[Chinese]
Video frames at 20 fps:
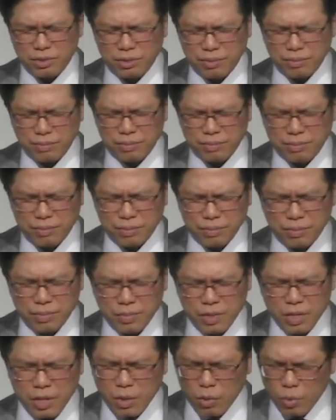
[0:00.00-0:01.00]
我们也
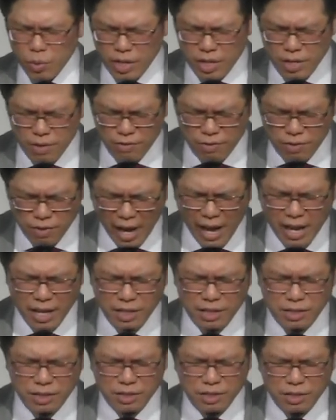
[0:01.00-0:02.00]
感谢你呢，去聆
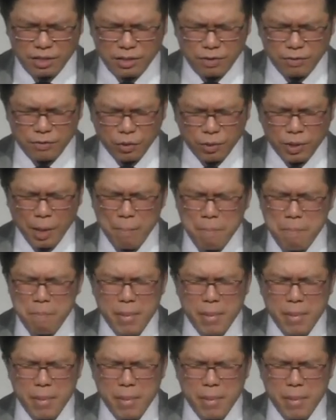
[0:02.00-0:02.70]
听祷告。